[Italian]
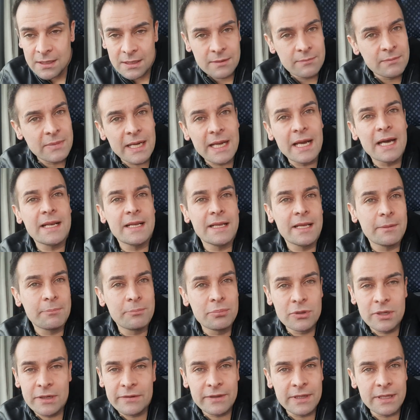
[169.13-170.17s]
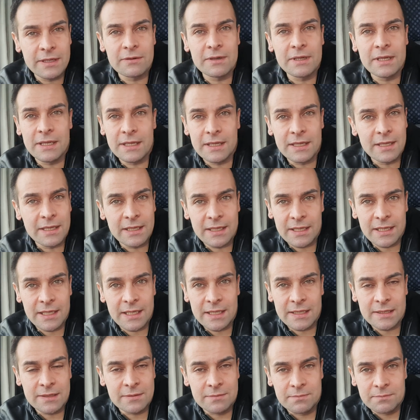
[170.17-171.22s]
magari è pure vero
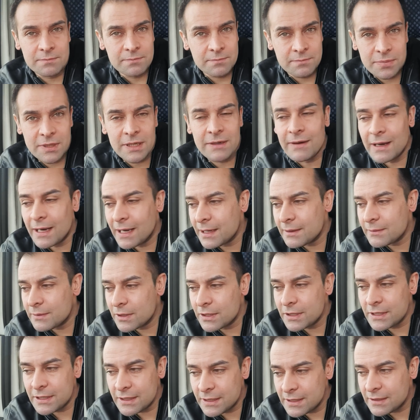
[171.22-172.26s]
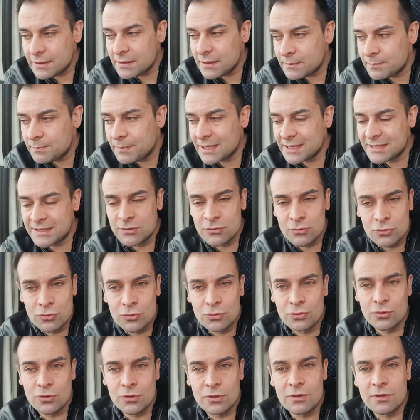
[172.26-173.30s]
che poi passi un
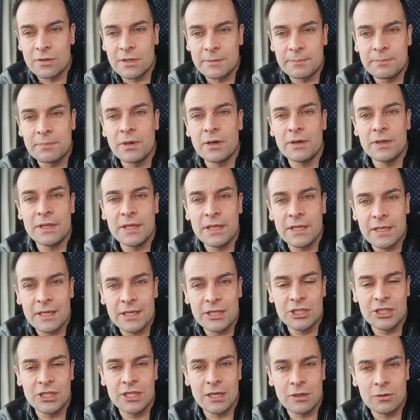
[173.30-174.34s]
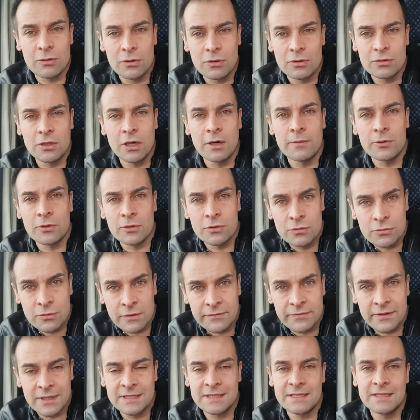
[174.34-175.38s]
turno e poi esci a quello dopo con
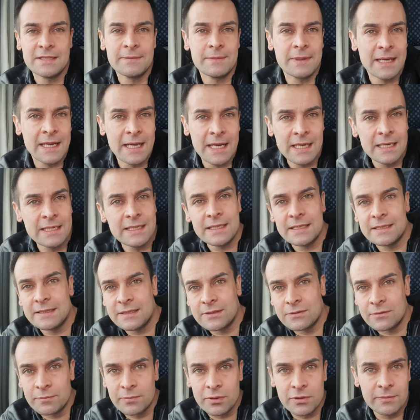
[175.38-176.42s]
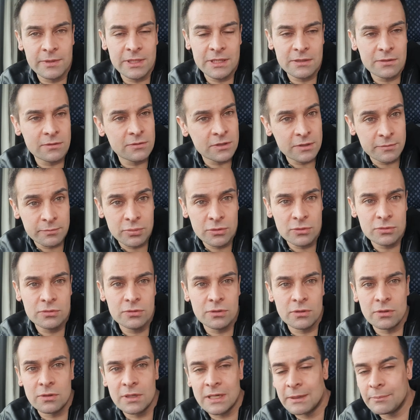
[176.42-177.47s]
due infrasettimanali che ti compromettono di
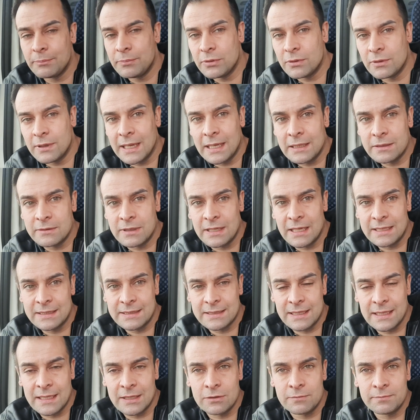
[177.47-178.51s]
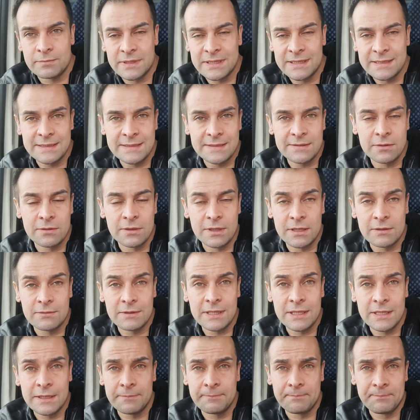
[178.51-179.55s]
brutto campionato e l'altra competizione
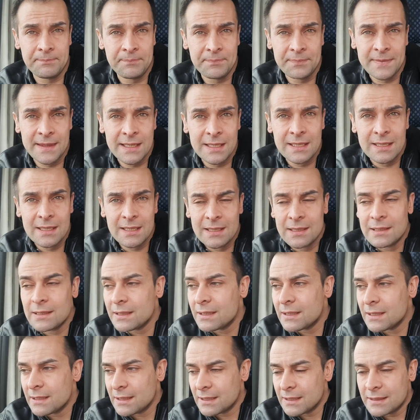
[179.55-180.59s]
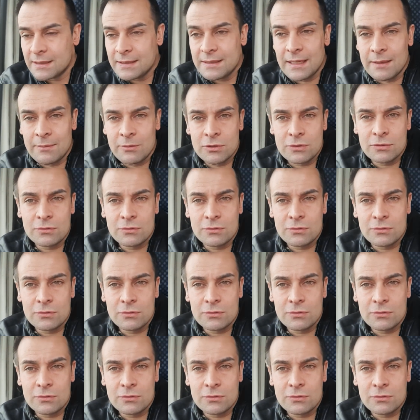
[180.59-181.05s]
quindi diamo